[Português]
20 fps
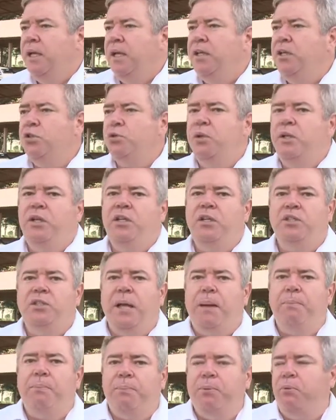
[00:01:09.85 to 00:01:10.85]
Isso e
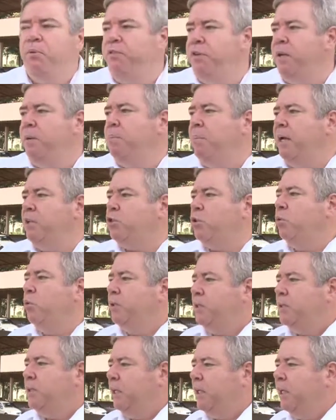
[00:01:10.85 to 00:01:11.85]
está por vir mais
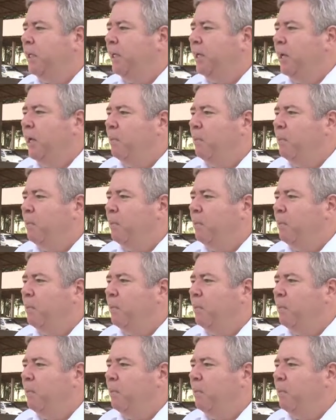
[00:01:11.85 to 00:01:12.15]
coisas aí,